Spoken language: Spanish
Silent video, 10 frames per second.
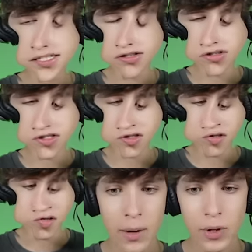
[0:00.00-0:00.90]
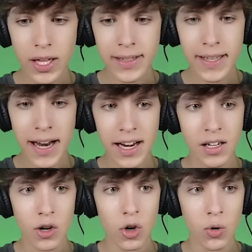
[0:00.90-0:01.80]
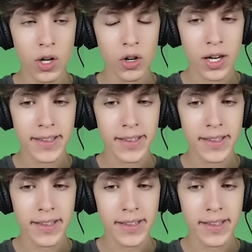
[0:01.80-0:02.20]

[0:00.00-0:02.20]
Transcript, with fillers: ha sido eso? Acabo de tirar lo único